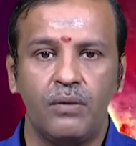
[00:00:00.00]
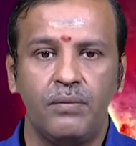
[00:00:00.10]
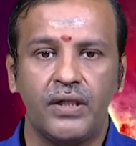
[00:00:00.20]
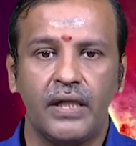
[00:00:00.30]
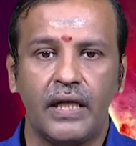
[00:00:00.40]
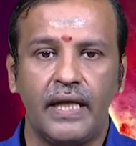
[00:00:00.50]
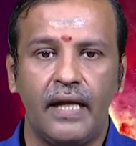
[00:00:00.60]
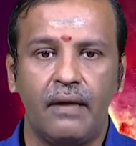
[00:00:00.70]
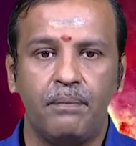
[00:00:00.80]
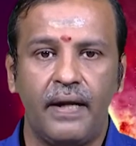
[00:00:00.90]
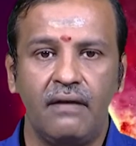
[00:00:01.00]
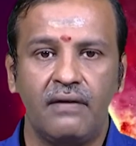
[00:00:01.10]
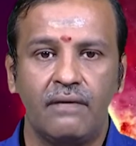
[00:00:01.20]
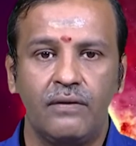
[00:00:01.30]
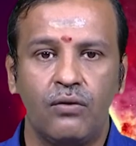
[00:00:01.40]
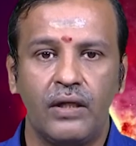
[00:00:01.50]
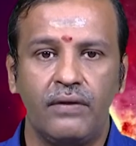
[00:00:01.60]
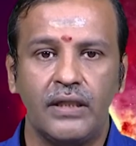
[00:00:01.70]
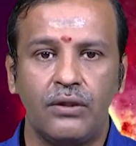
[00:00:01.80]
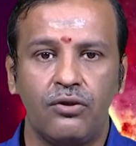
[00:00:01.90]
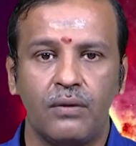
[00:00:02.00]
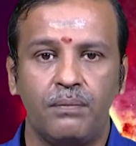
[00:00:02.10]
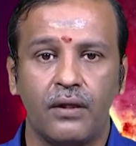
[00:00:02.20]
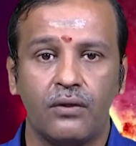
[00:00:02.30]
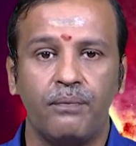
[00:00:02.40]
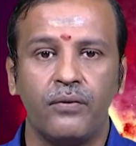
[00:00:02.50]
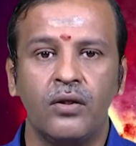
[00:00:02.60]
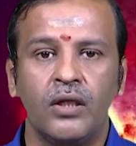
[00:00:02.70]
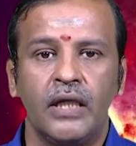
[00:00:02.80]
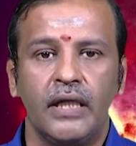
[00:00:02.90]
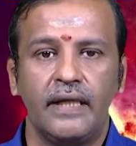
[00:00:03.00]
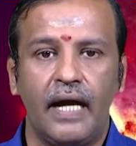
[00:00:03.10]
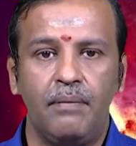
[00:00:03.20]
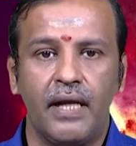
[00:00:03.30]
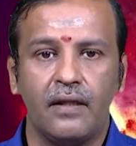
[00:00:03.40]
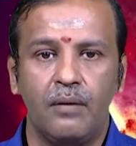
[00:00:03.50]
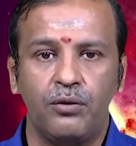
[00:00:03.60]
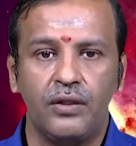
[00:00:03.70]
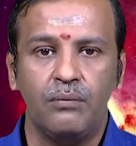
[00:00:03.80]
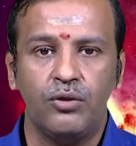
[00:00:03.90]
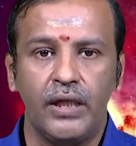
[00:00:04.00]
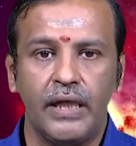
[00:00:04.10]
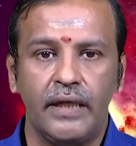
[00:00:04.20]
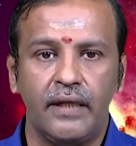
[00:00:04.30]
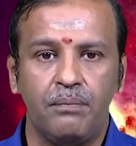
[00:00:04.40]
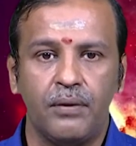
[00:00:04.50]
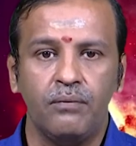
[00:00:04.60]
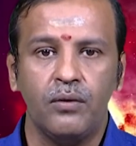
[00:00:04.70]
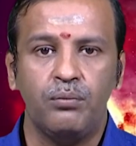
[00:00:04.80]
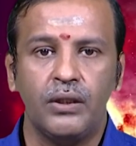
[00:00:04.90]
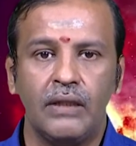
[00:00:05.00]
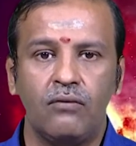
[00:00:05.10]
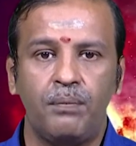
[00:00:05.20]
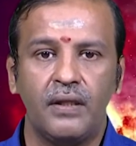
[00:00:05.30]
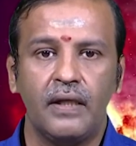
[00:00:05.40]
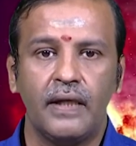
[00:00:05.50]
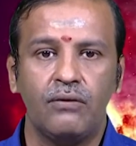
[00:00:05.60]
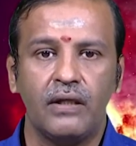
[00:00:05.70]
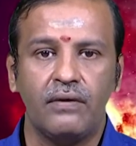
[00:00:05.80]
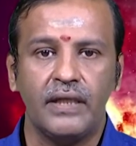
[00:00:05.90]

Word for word: உச்சம் பெற்று இருக்கிறதுனால பண வரவு உங்களை வந்து சந்தோஷப்படுத்தும் வியாபாரத்தில் புதிய முதலீடுகள் ஏற்படும் புதிய ஒப்பந்தங்கள் உங்களுக்கு